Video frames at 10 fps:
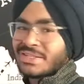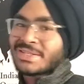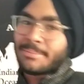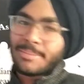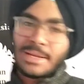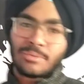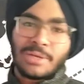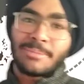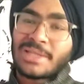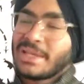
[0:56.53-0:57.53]
सा सिंपल है
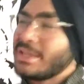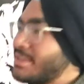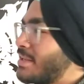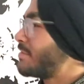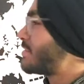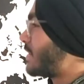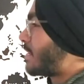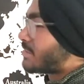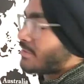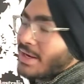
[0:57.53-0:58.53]
मुझे पता है कि सिर्फ
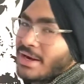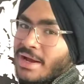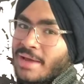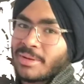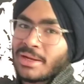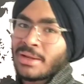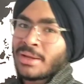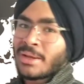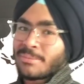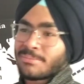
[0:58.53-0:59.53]
स्टिकर्स वगैरह लगाए मैंने
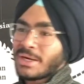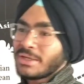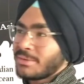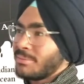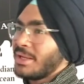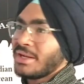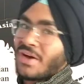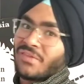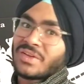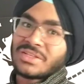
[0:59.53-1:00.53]
बट मेरी
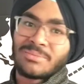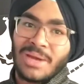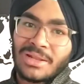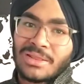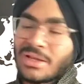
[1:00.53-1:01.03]
काफ़ी अच्छी मेहनत